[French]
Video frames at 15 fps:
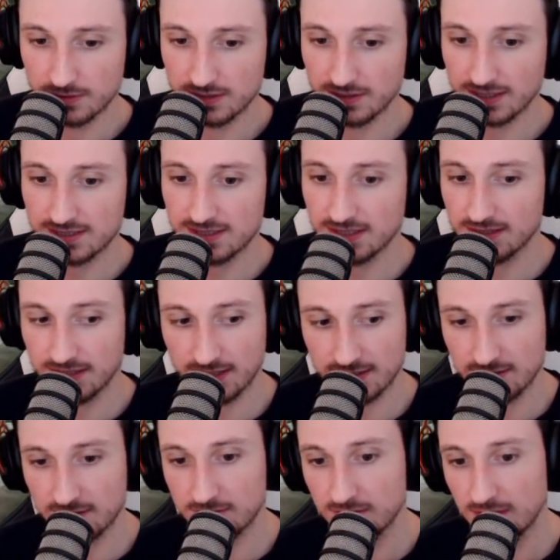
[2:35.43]
C'est vrai que c'est
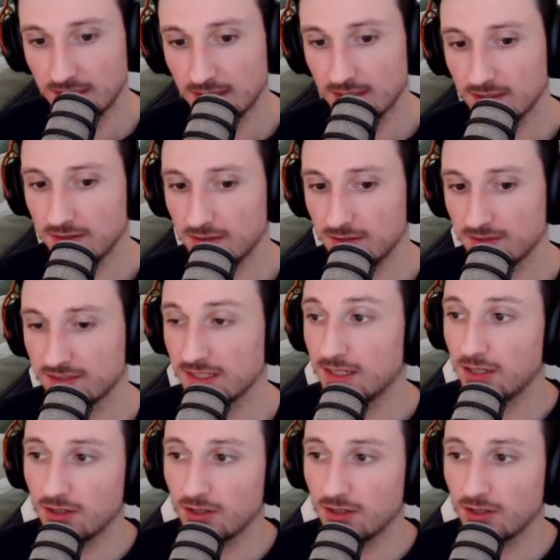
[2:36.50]
intéressant ça.